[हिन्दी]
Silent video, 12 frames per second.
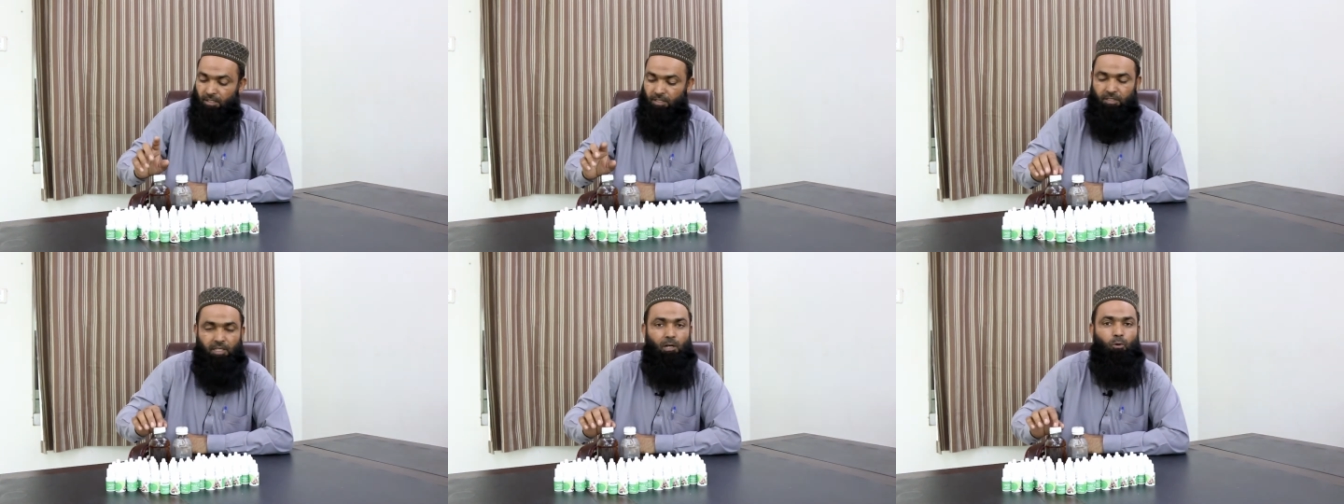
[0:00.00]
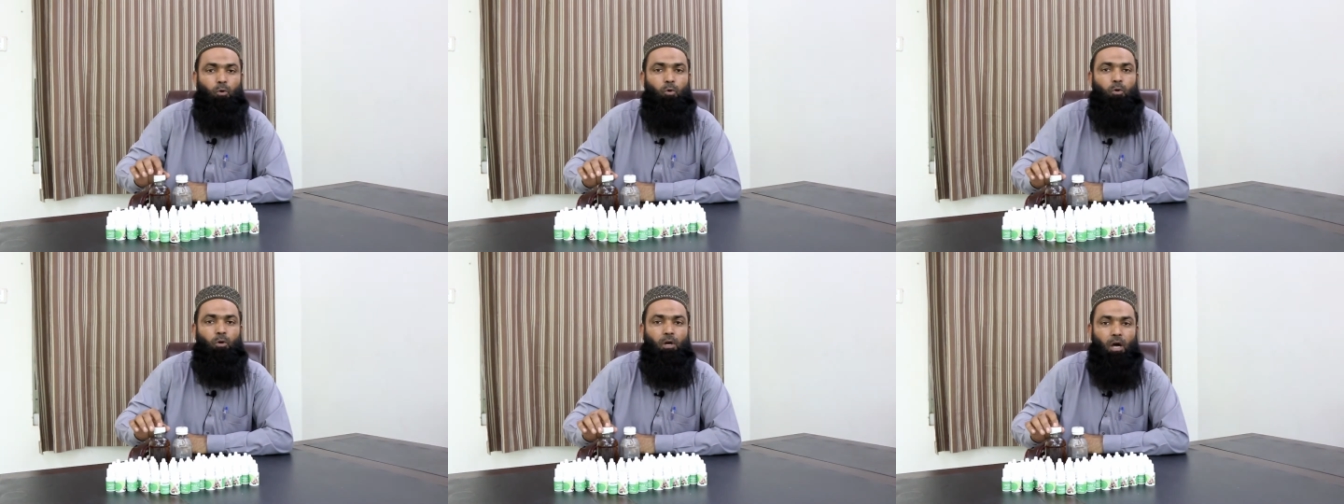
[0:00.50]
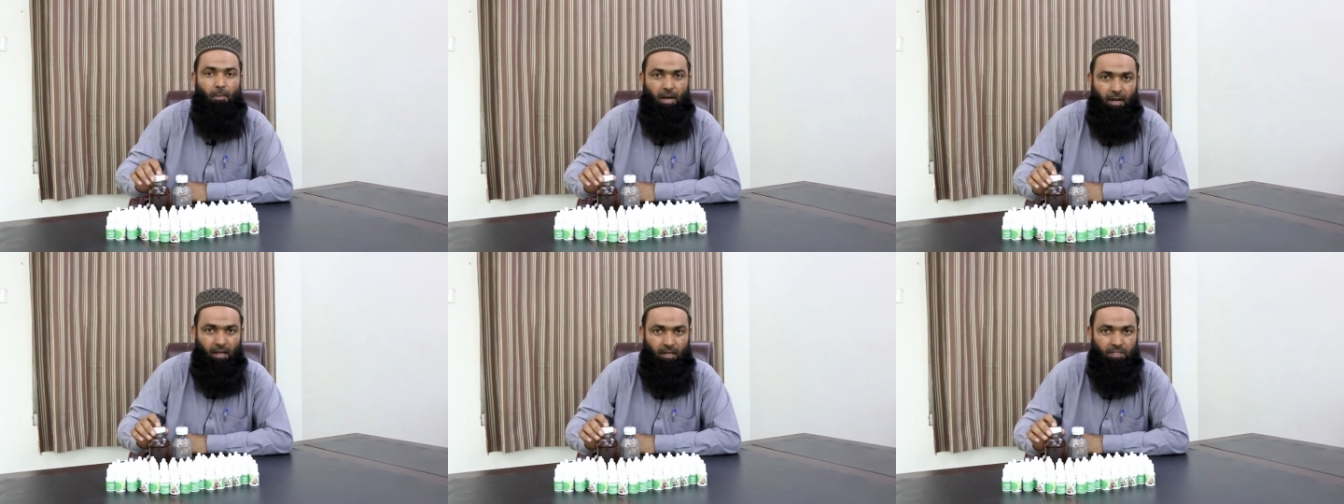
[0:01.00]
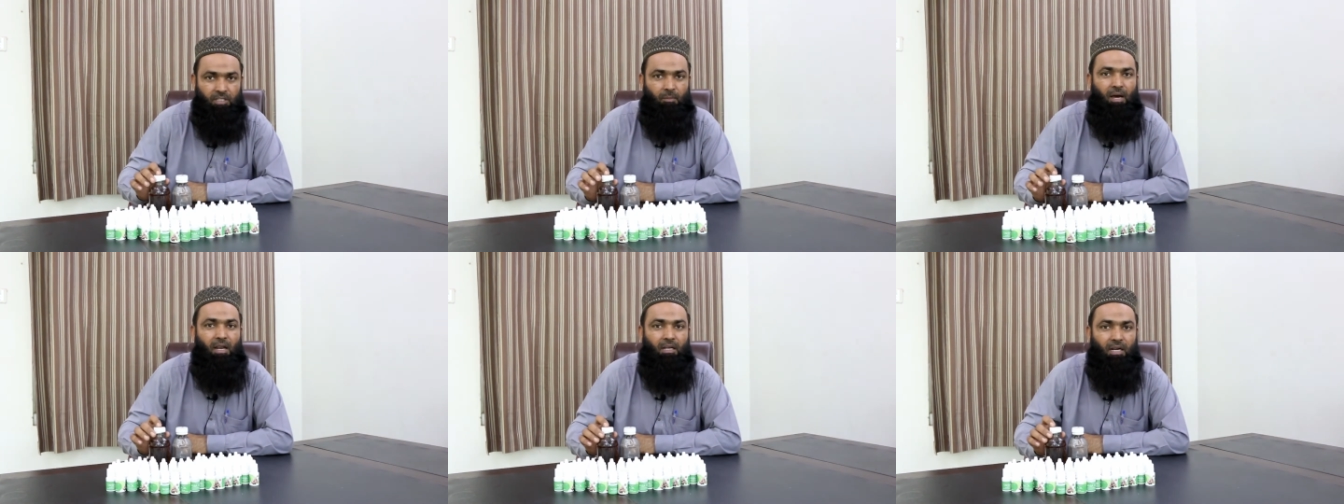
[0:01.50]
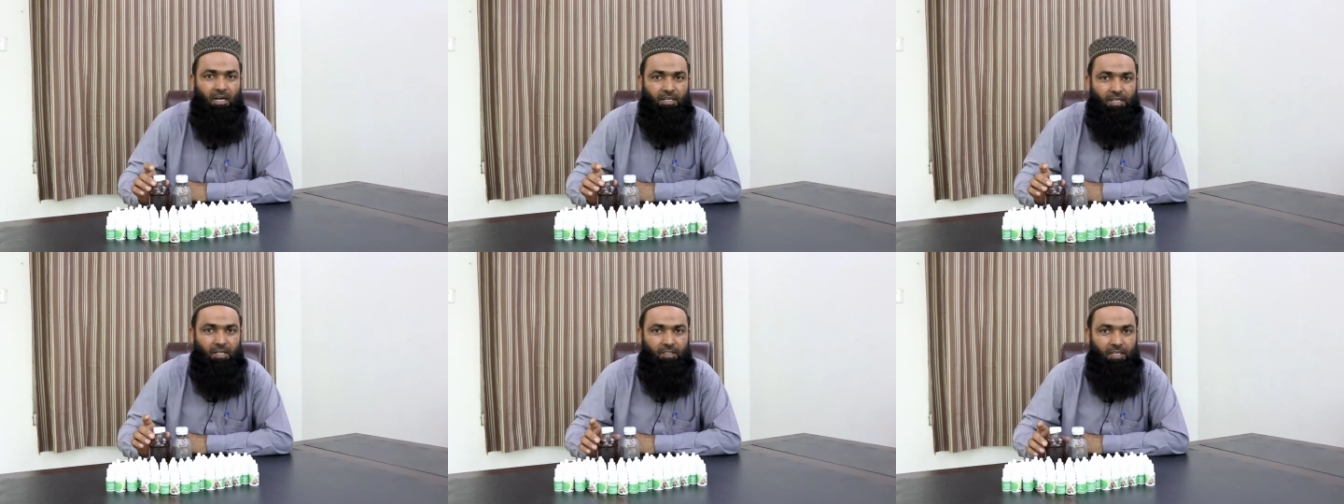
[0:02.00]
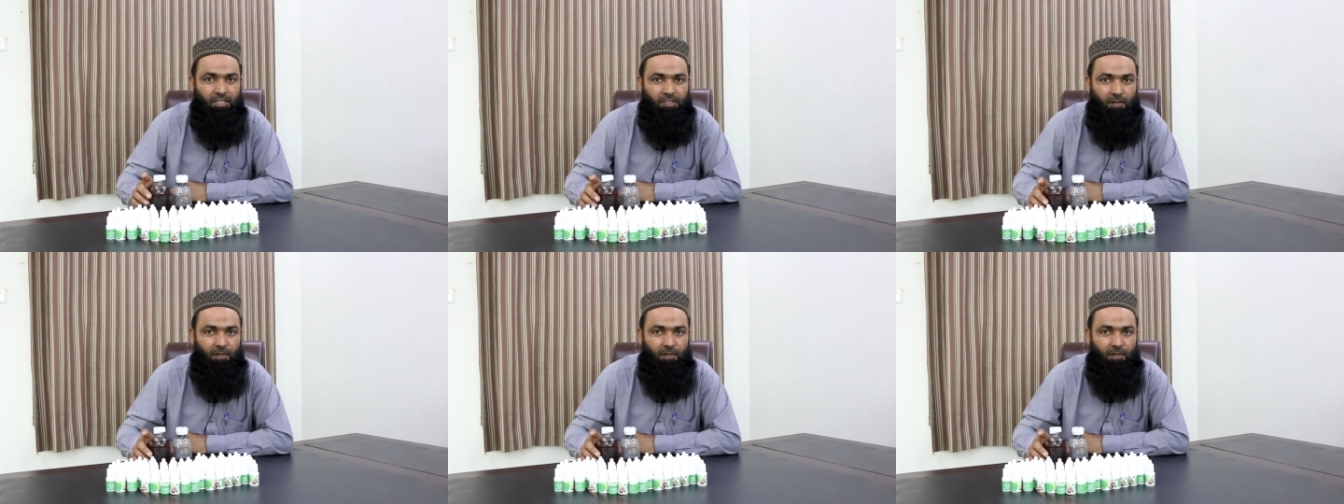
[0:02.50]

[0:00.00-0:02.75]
इस तेल को हमारा इस्तेमाल कराना चाहते हैं